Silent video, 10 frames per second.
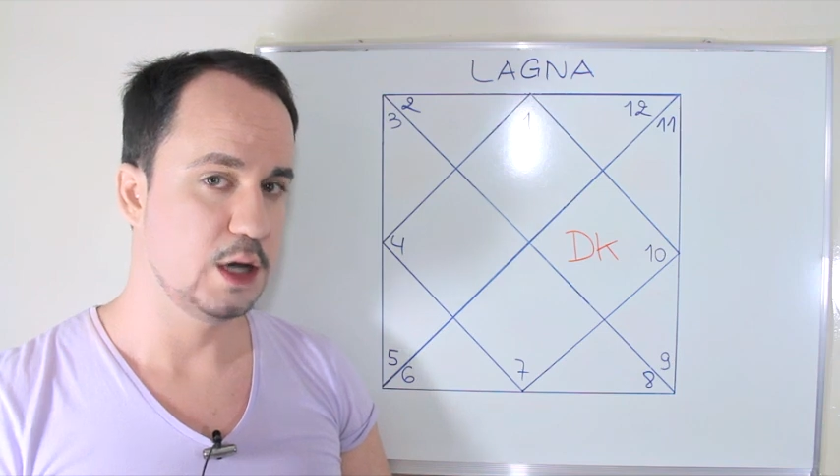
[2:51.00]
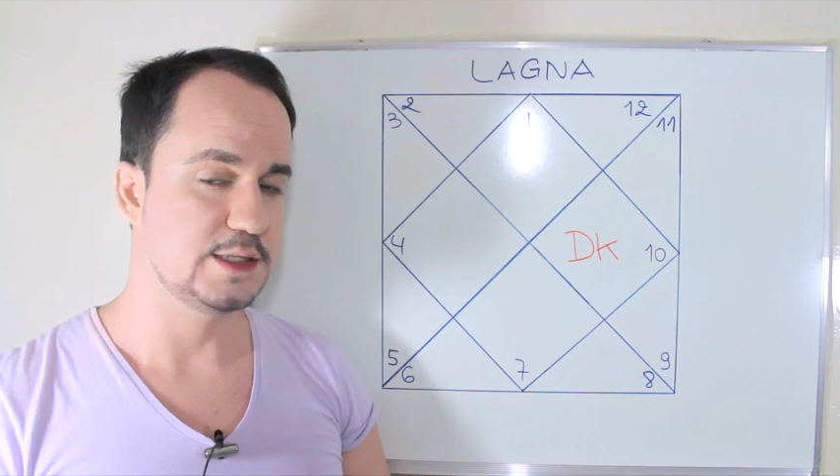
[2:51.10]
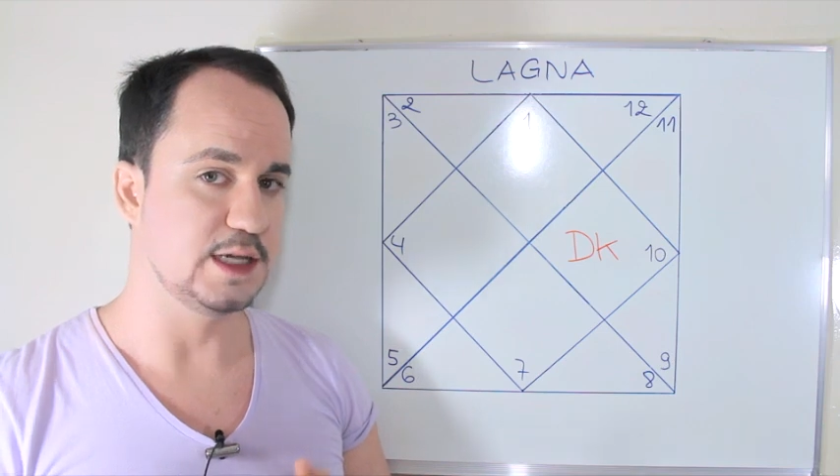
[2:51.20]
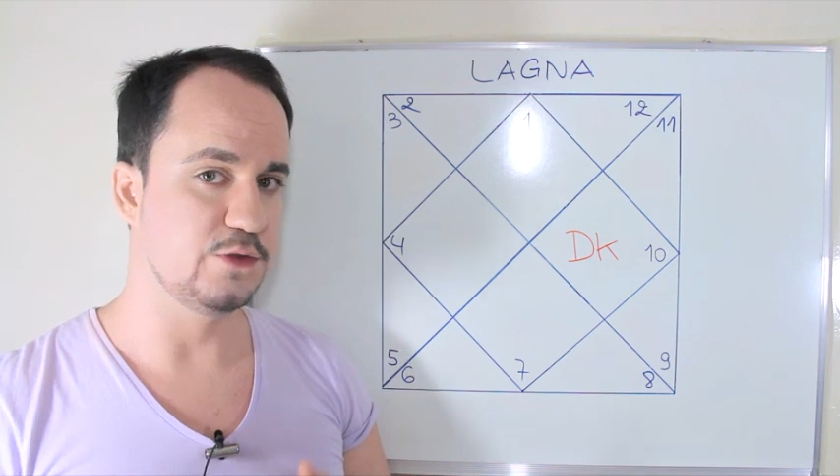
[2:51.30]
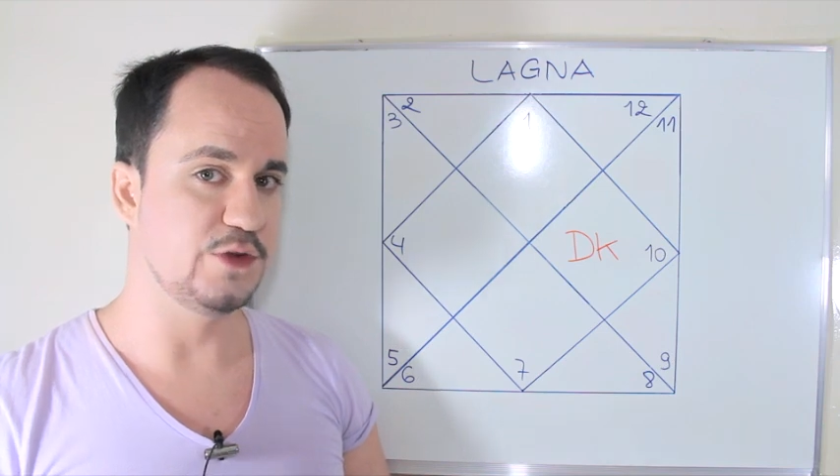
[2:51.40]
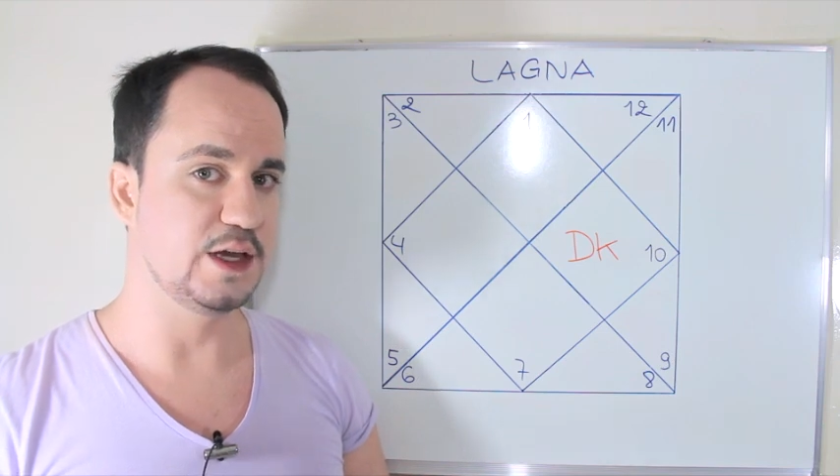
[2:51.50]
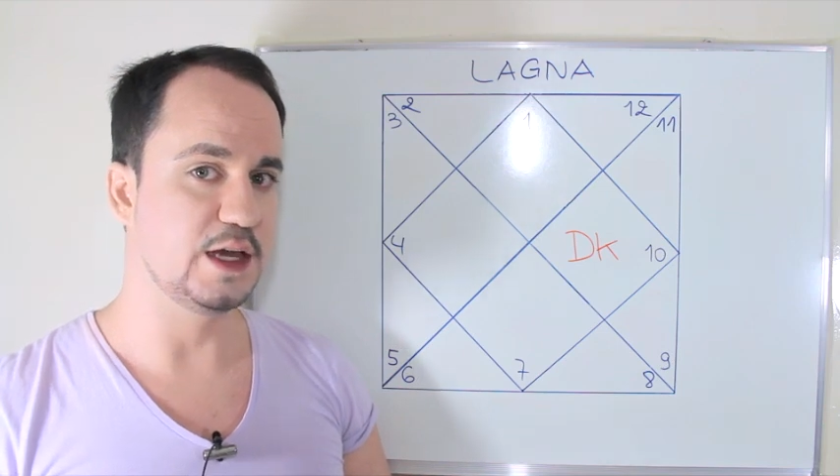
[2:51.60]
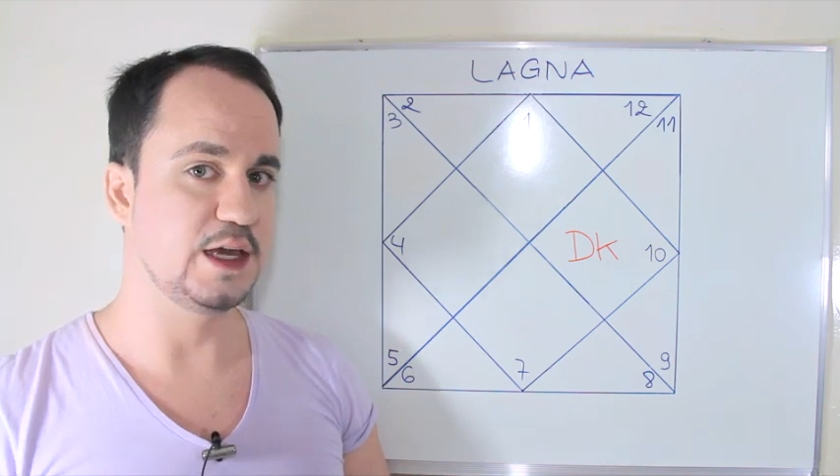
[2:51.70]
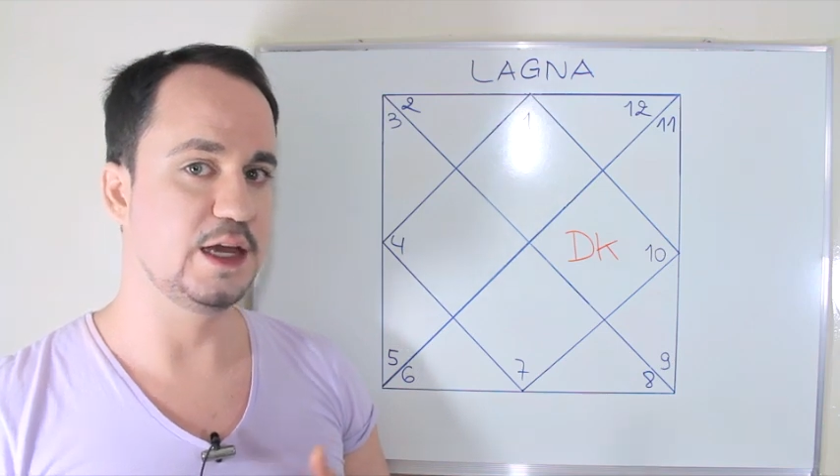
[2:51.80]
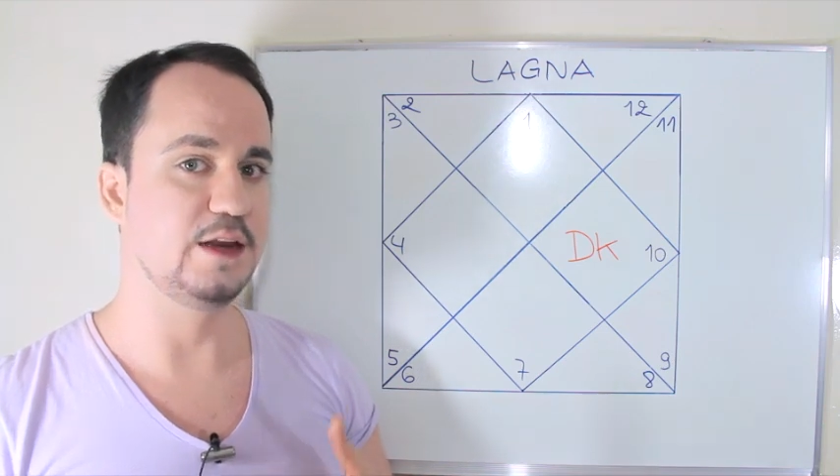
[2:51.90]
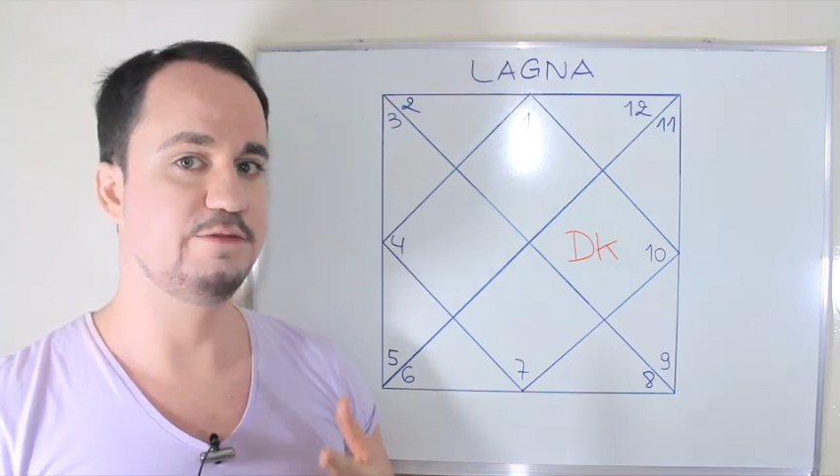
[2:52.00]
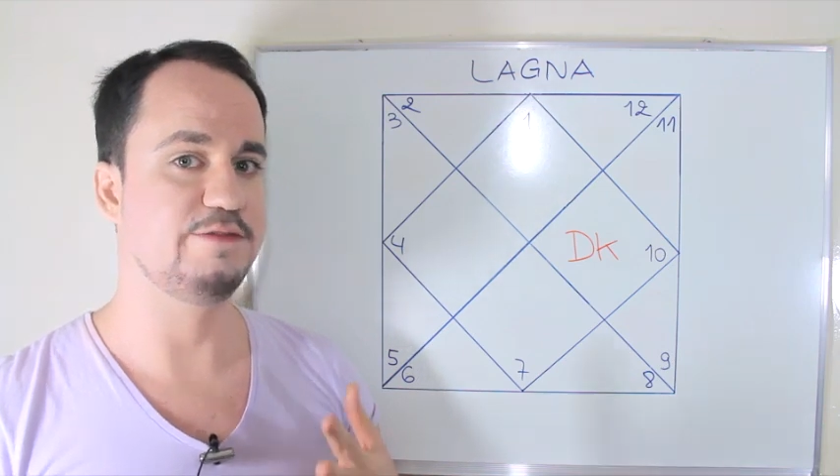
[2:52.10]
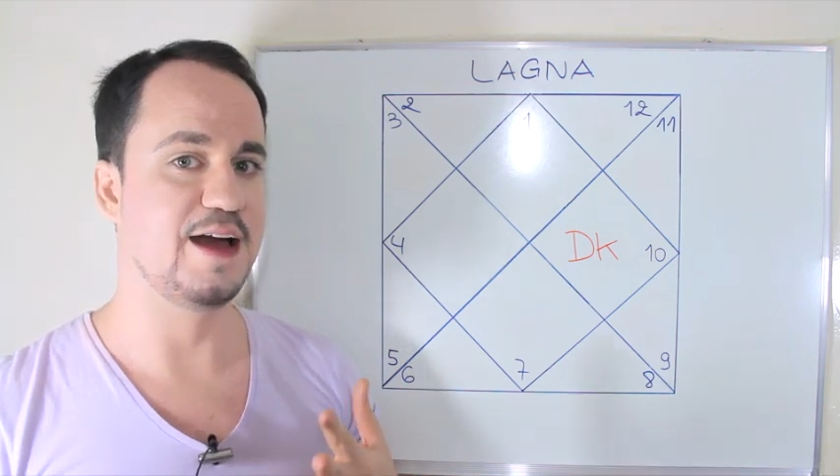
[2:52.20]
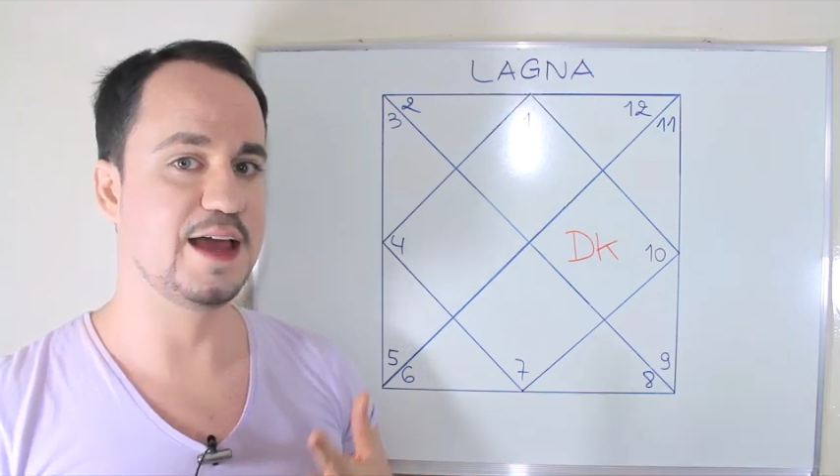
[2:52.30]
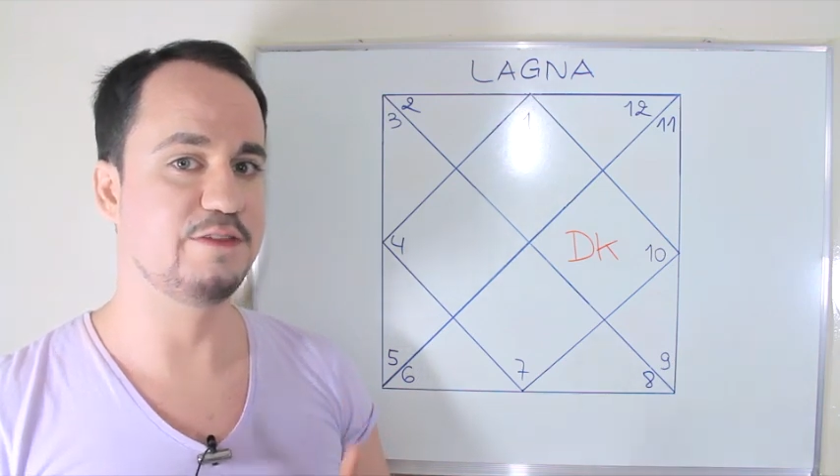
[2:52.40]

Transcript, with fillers: significa que ele vai